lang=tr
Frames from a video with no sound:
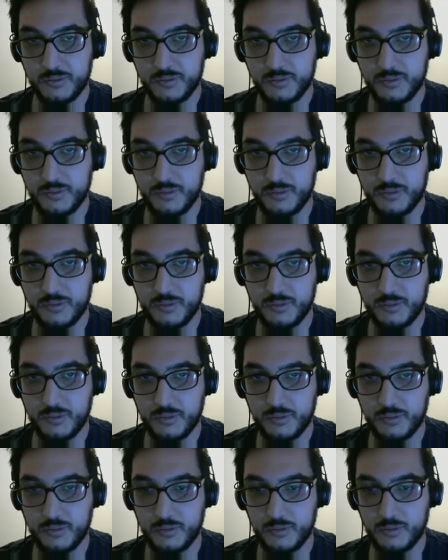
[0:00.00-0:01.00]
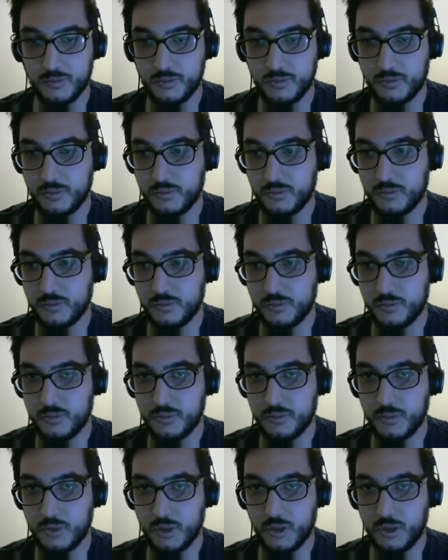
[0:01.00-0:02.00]
Bu arada Veingel'i
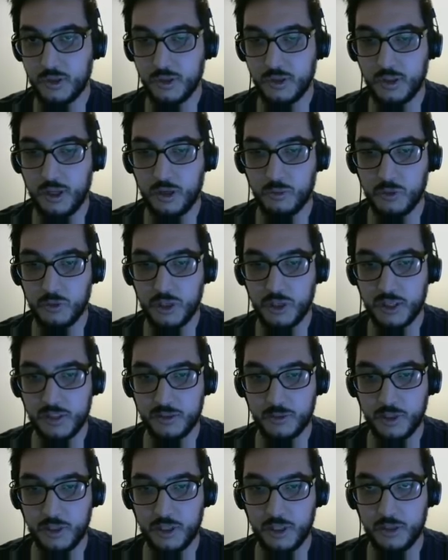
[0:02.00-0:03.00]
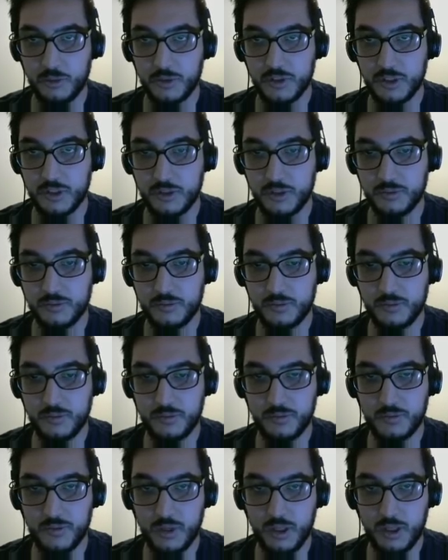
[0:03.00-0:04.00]
açabilirsin şu an. Tamam bıraktım alameti.
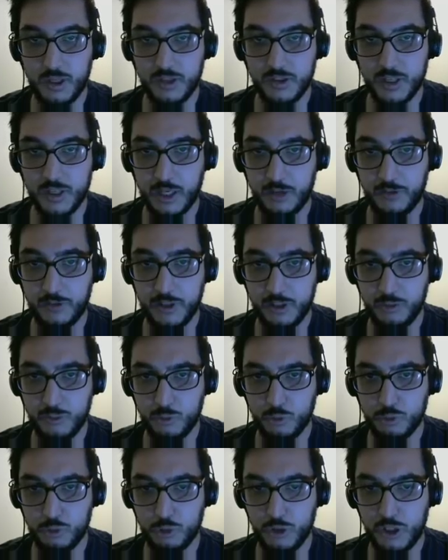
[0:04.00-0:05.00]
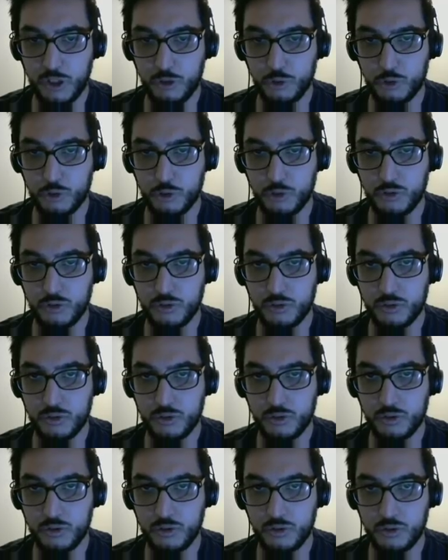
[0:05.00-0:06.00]
Dive'layalım mı bunu? Ne diyorsun?
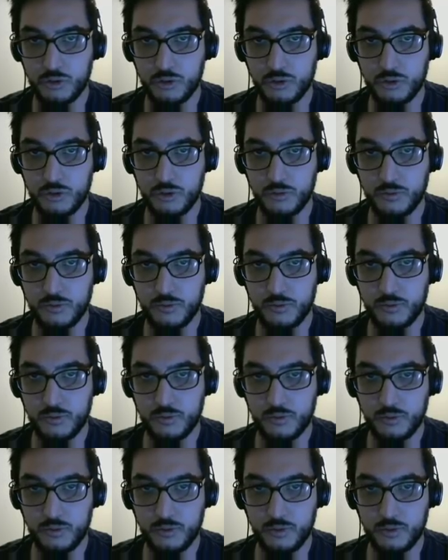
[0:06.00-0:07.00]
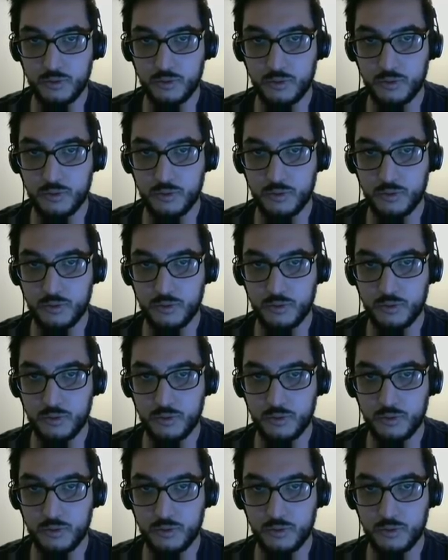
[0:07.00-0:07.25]
Yok yok, gerek yok.